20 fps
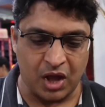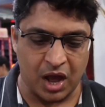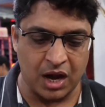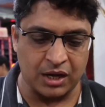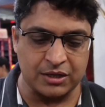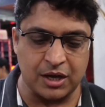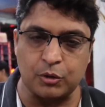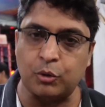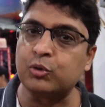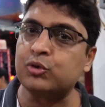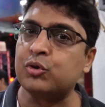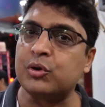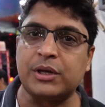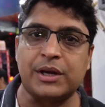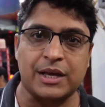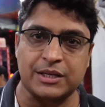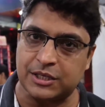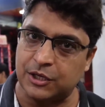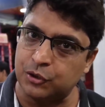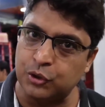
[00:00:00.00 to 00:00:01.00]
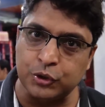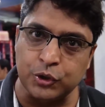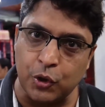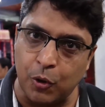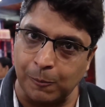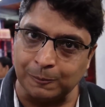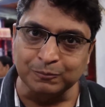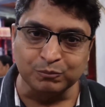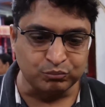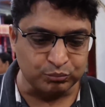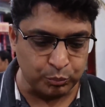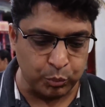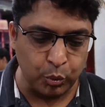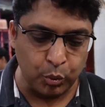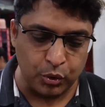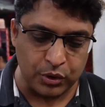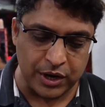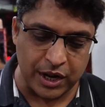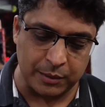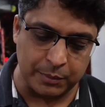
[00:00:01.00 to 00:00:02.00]
হালকা কচুরি ঘেঁচা যদিও
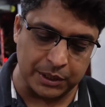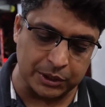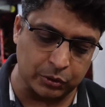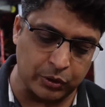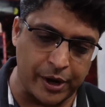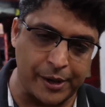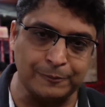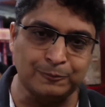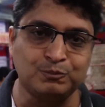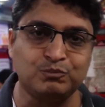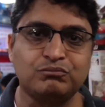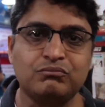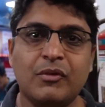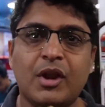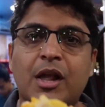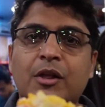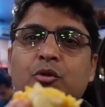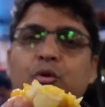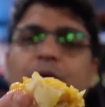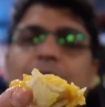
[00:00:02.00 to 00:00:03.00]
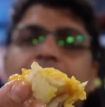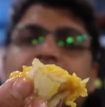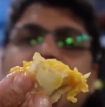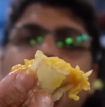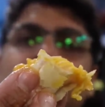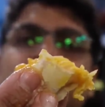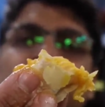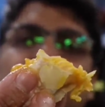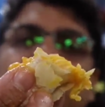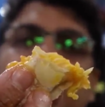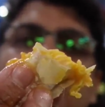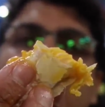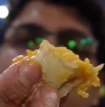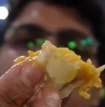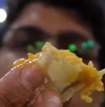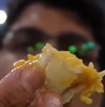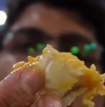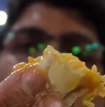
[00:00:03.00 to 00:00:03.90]
পুর নেই ভেতরে কিন্তু খেতে বেশ